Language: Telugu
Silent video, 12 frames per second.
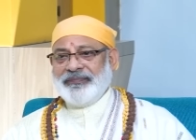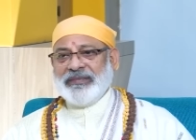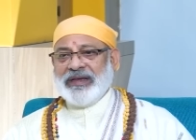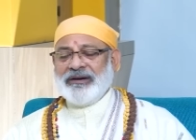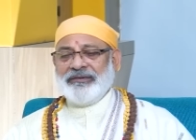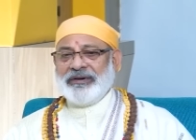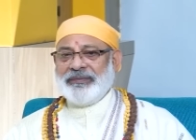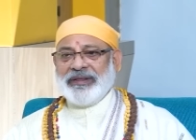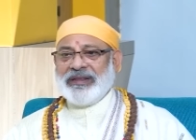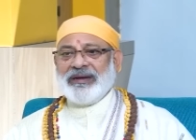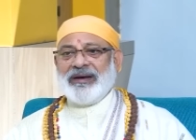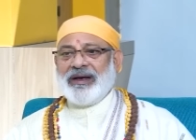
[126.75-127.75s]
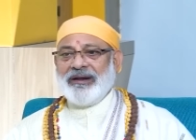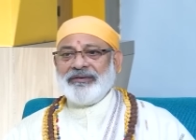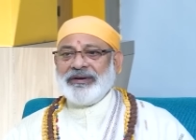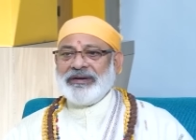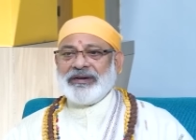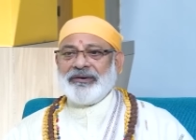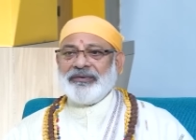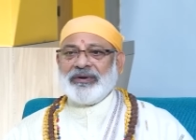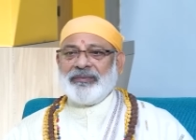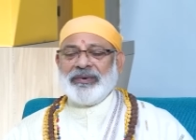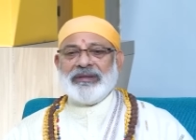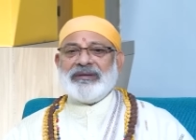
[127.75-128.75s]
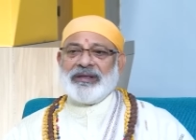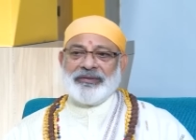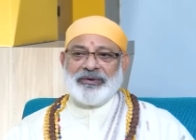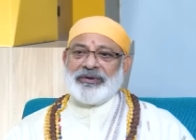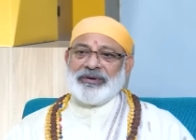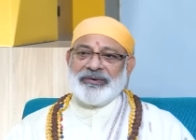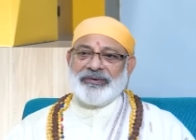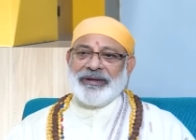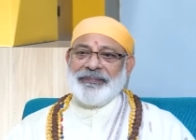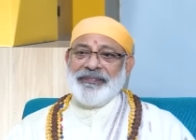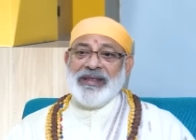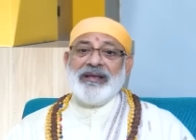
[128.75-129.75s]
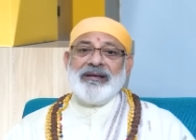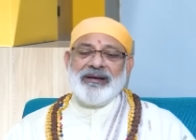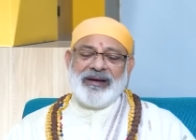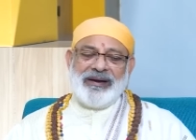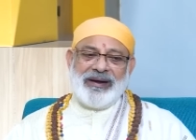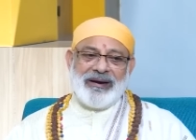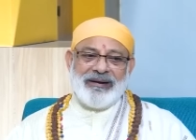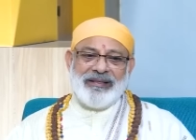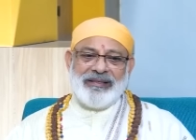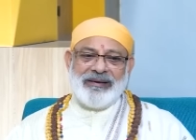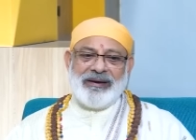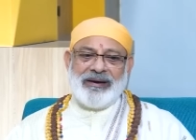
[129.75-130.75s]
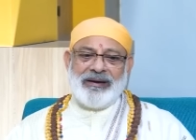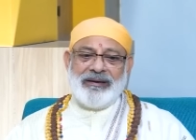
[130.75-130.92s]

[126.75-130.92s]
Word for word: దాని గురించి పెద్దగా ఆలోచించే అవసరం లేదు సంతోషం కూడా కానీ హఠాత్తుగా